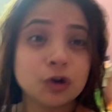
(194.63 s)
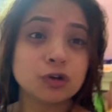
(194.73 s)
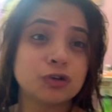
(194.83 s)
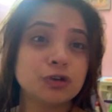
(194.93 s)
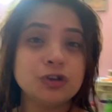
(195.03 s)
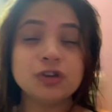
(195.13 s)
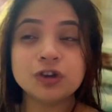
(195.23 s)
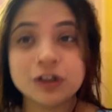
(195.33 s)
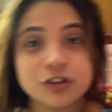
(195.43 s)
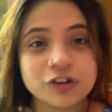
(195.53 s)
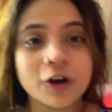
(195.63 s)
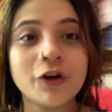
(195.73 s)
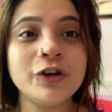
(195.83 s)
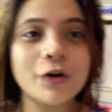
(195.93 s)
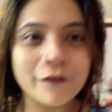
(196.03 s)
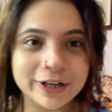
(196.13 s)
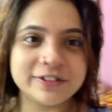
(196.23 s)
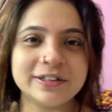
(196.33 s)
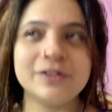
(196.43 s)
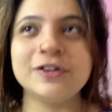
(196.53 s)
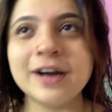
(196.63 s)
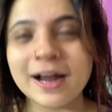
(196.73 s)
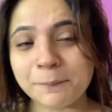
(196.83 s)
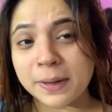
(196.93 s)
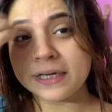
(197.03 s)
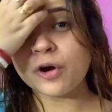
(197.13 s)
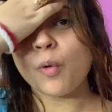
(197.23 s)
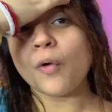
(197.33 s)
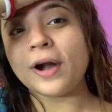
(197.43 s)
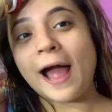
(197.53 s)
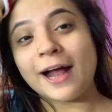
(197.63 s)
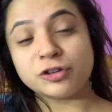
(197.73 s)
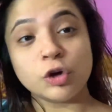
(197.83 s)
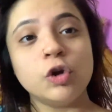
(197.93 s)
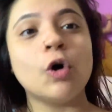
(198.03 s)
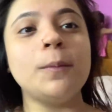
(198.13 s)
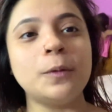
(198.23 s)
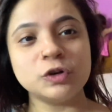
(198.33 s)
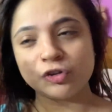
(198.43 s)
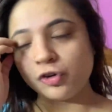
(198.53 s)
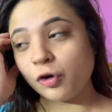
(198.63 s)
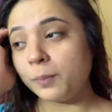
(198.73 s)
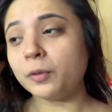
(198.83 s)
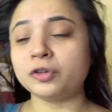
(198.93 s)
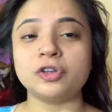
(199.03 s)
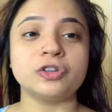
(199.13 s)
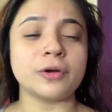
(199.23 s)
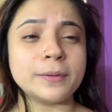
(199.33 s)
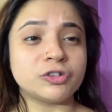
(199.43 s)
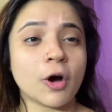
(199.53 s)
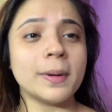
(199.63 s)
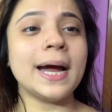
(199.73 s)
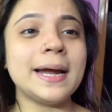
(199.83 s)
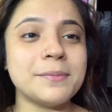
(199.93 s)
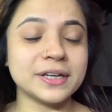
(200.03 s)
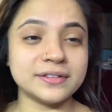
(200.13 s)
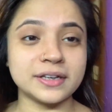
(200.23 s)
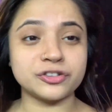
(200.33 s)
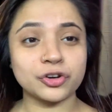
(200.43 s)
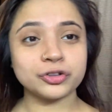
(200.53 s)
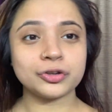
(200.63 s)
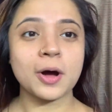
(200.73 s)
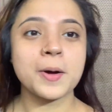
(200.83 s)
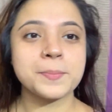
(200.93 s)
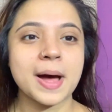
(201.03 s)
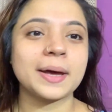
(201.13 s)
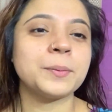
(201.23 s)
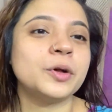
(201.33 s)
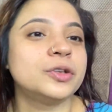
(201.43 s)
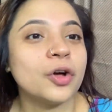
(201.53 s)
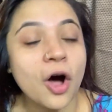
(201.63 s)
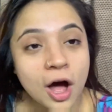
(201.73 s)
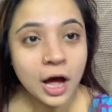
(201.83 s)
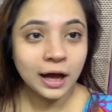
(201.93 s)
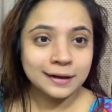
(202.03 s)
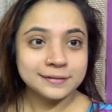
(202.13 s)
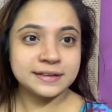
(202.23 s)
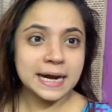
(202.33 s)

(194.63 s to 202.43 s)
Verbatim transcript: গুনগুন যখন হয়েছিল না মানে ওর এত লোল পড়তো লোল পড়তো সবাই সবাই আমাকে জিজ্ঞেস করতো মাকে বলতো যে